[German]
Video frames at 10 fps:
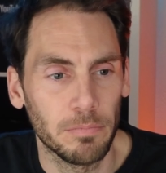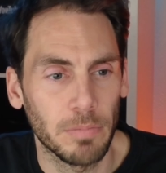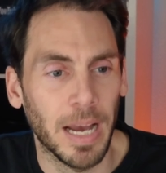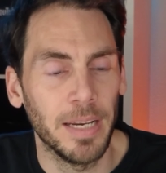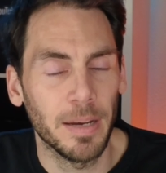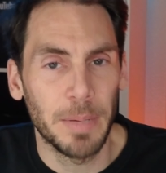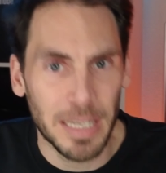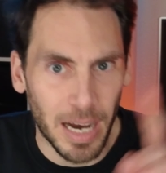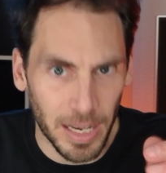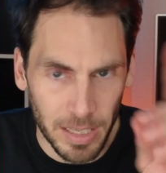Rainer mit
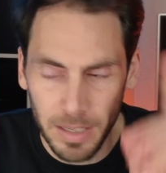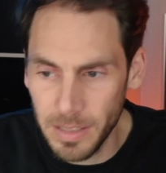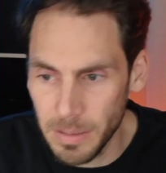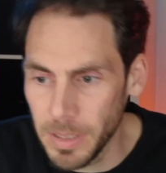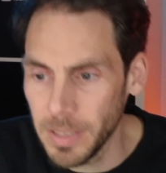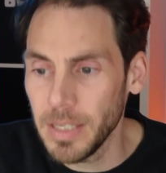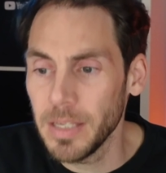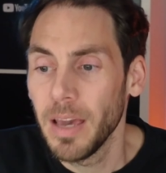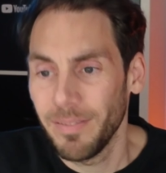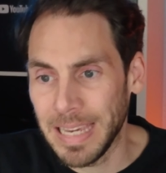AI, ganz wichtig,
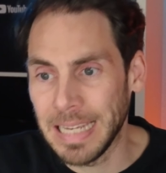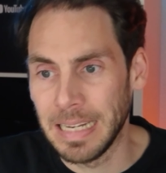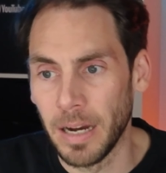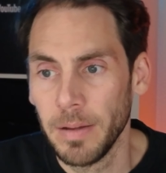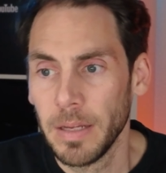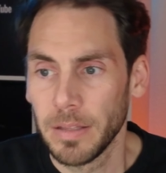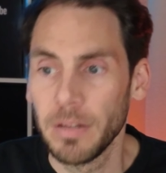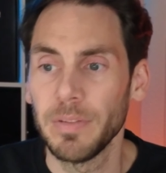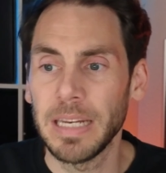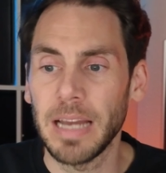Winkler,
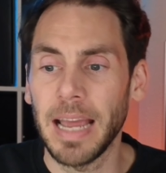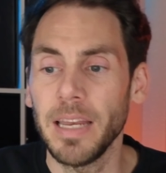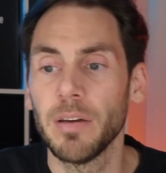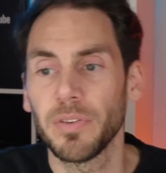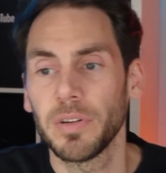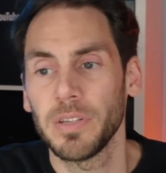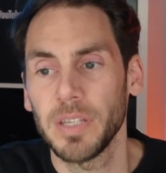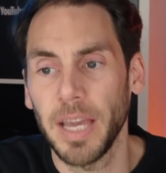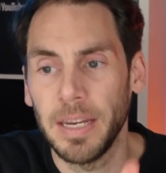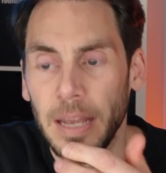ne, werden einige von euch
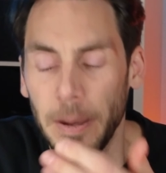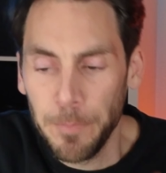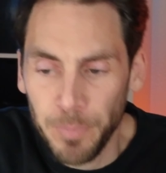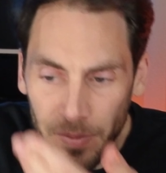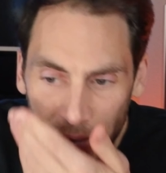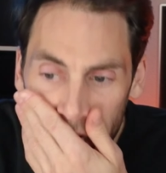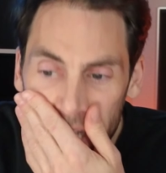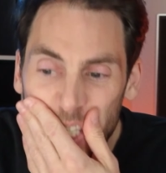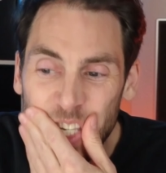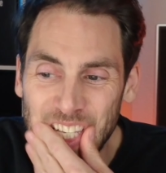kennen. Und wenn er
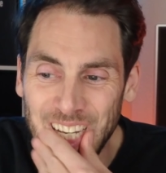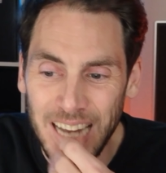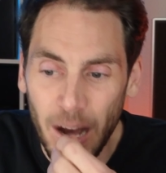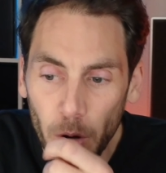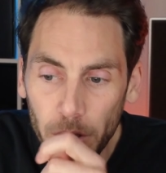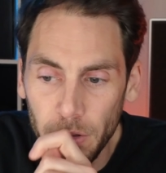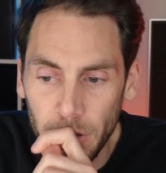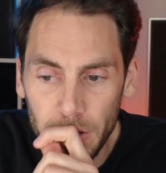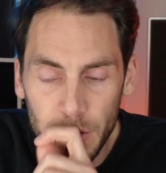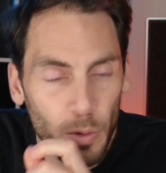sich dann auch
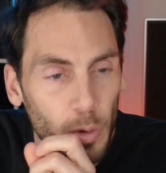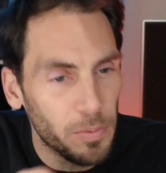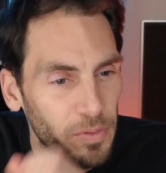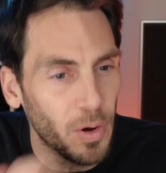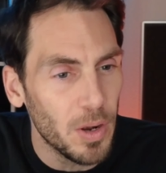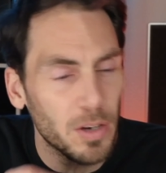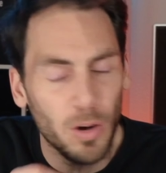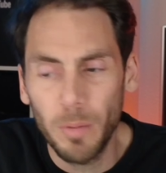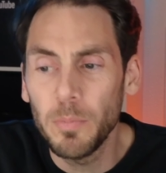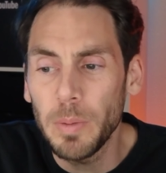noch so
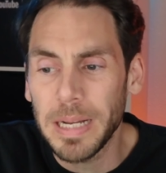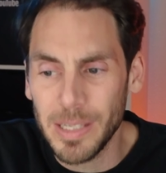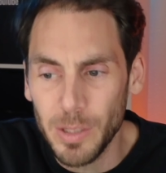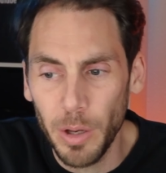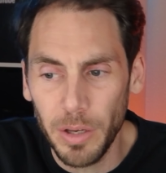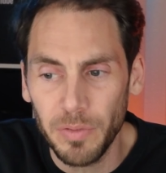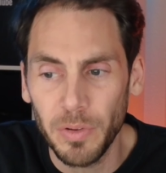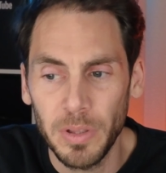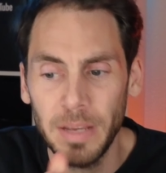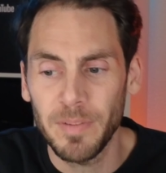vollkommen überzeugt
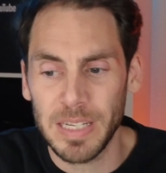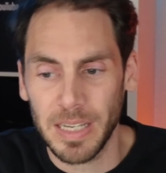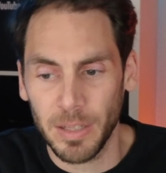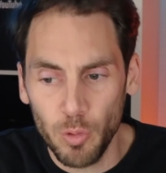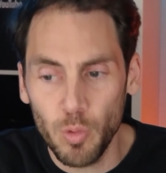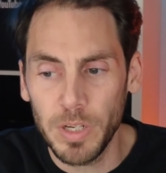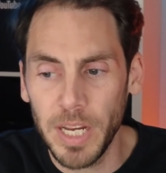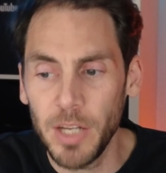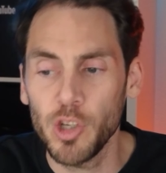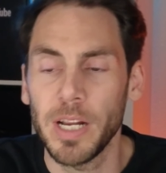von dem, was er tut,
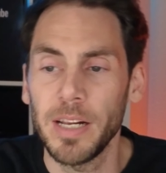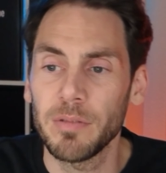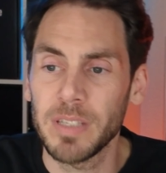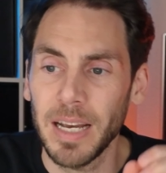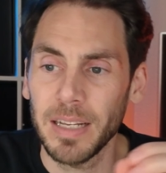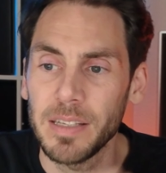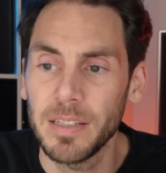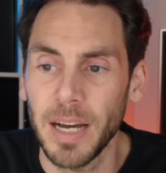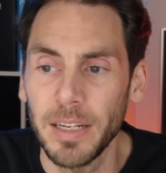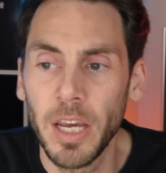hinstellt und sagt,
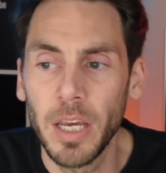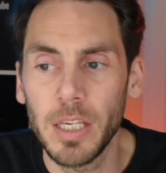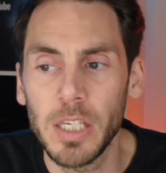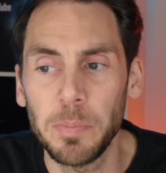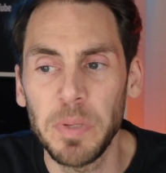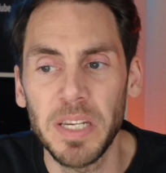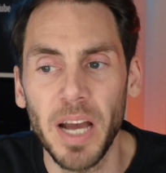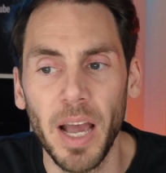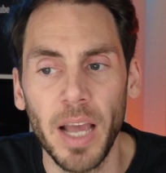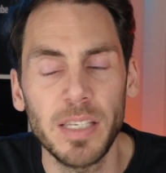Zitat, ich bin
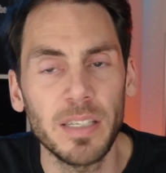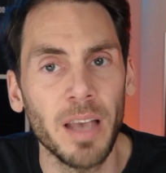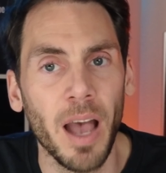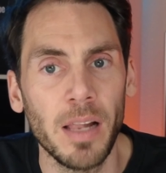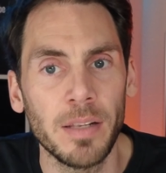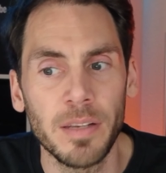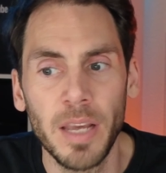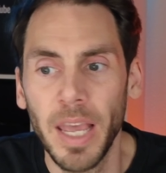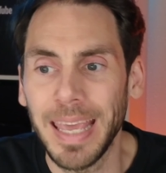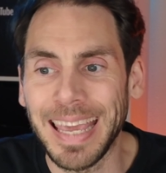da eiskalt,
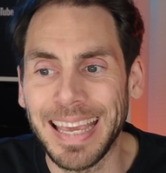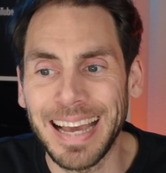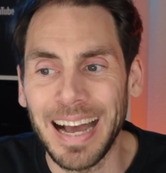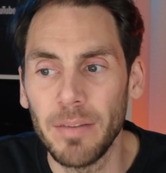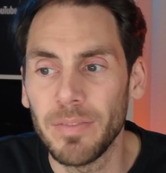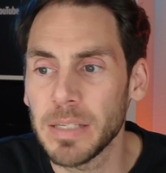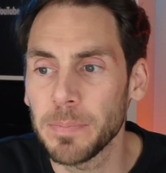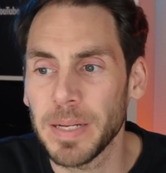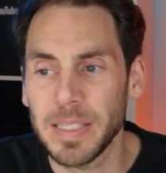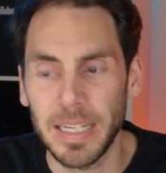egal was
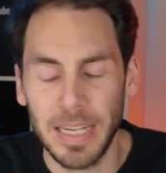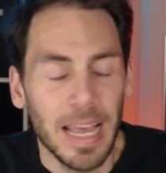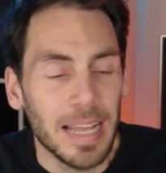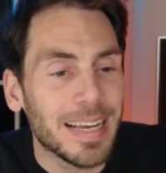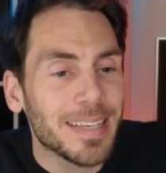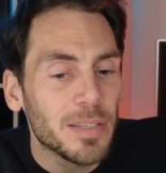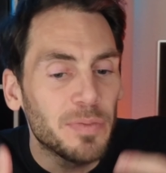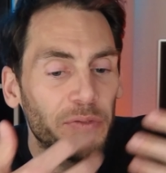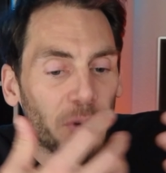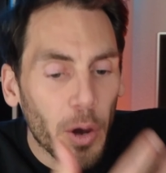passiert, das
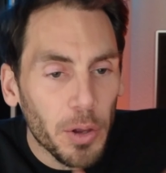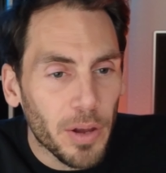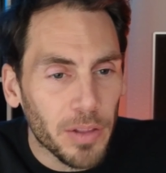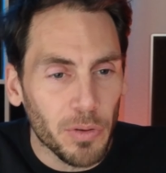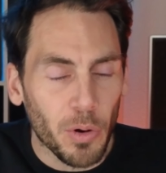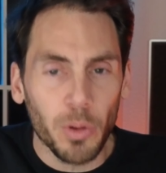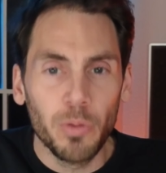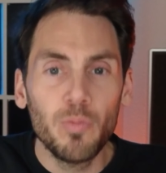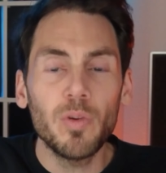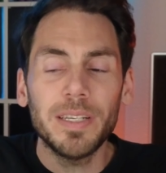fördert doch
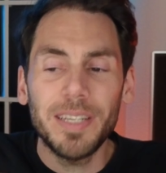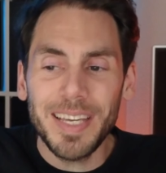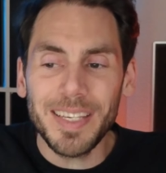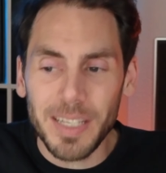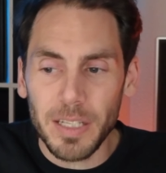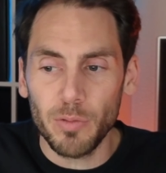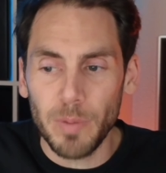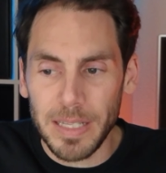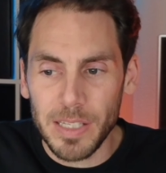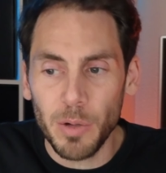nur die
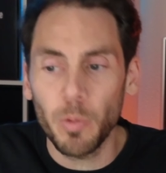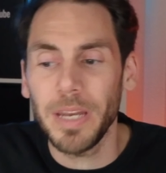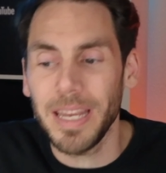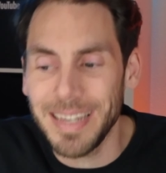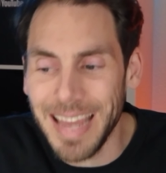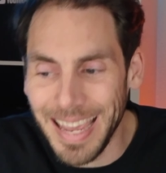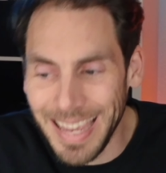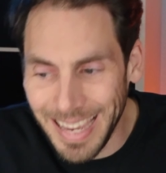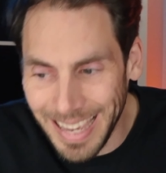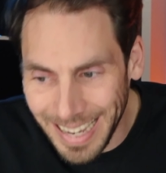Situation, in der
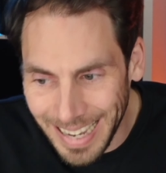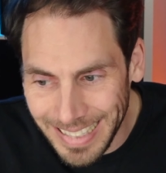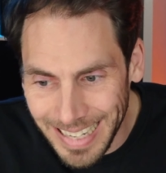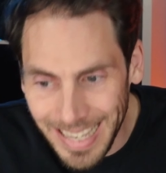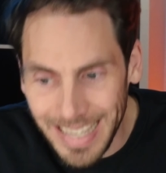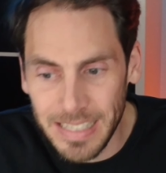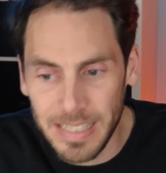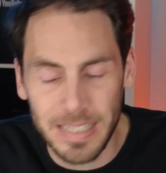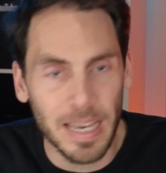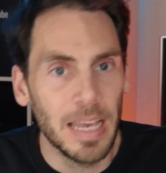er gerade
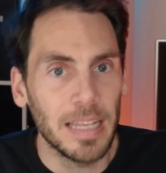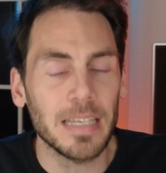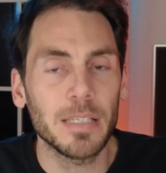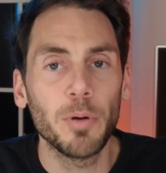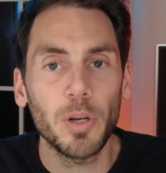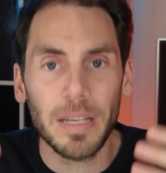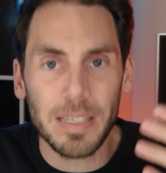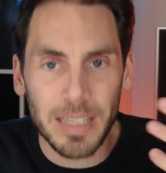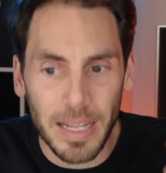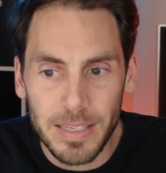ist. Das wird
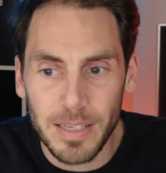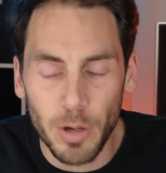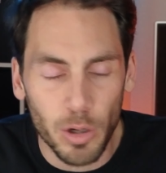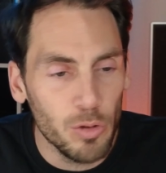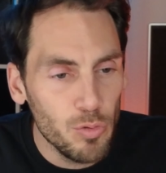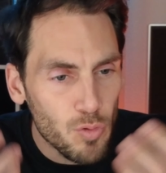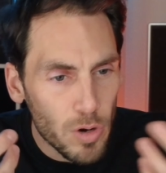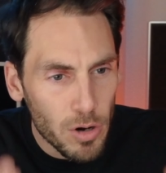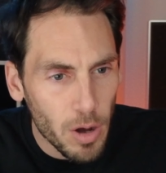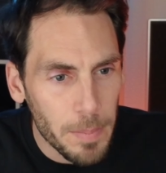das Ganze doch nur
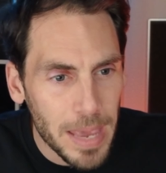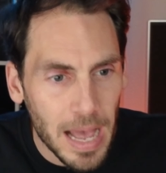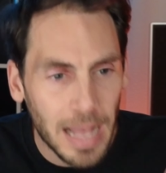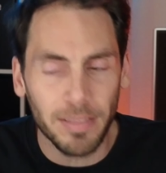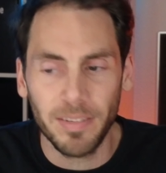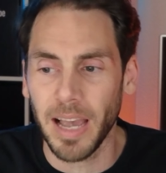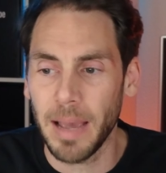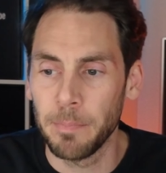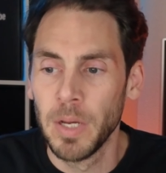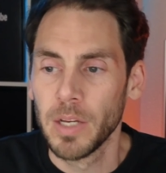noch mehr
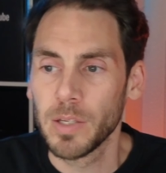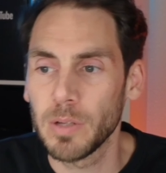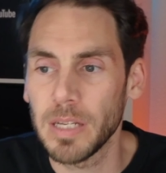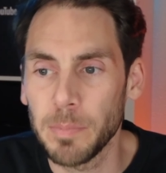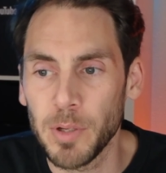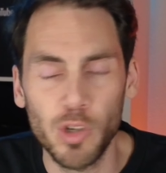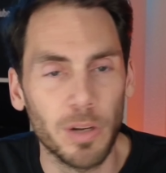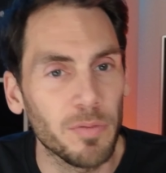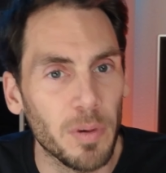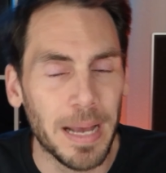antreiben, sodass man
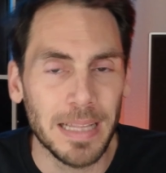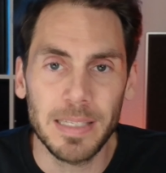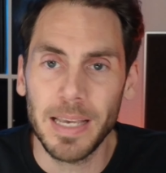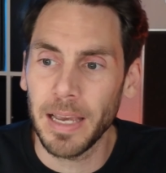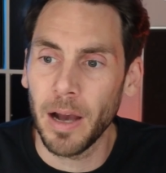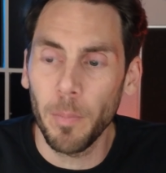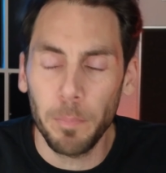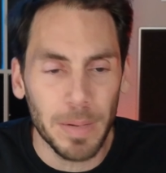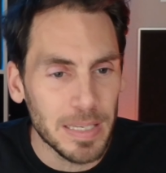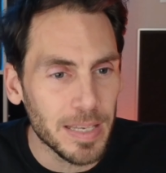schon vom
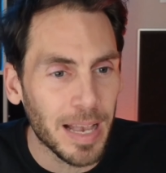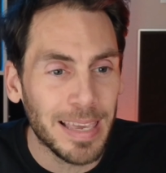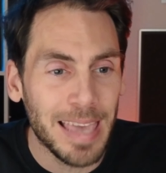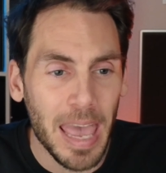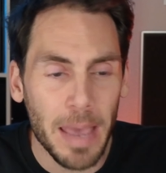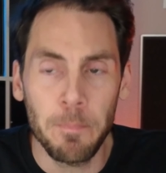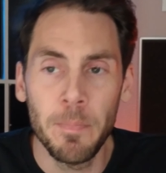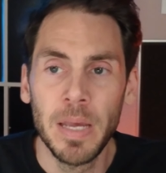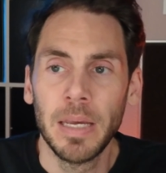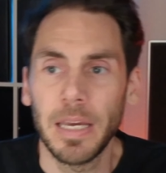Anzeigenhauptmeister Game
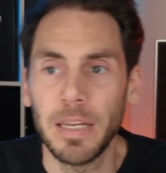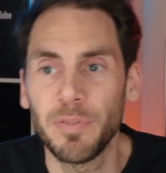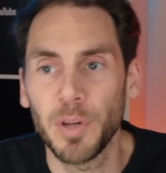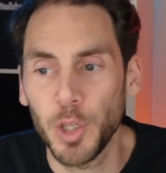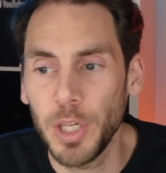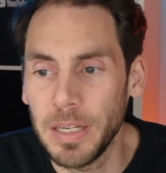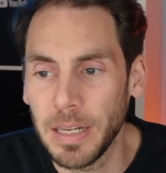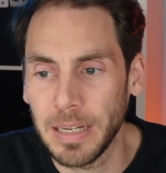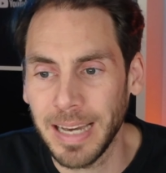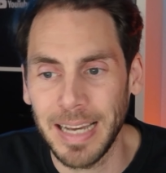in
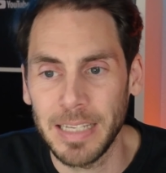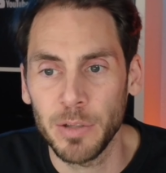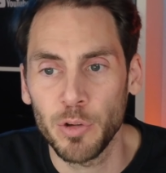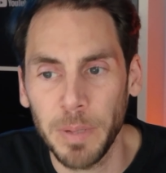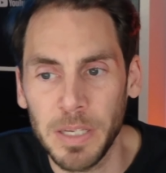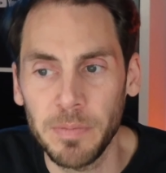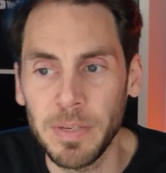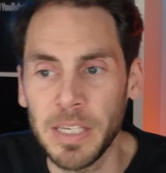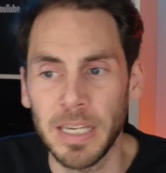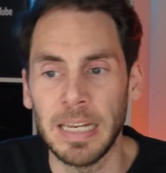verschiedenen Kreisen spricht, wie
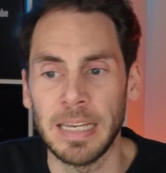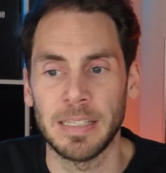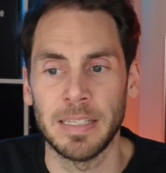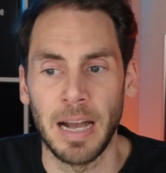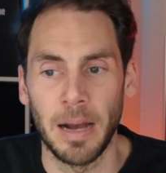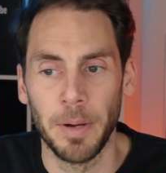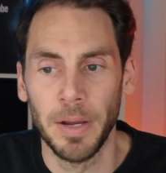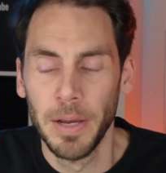ich gelesen habe.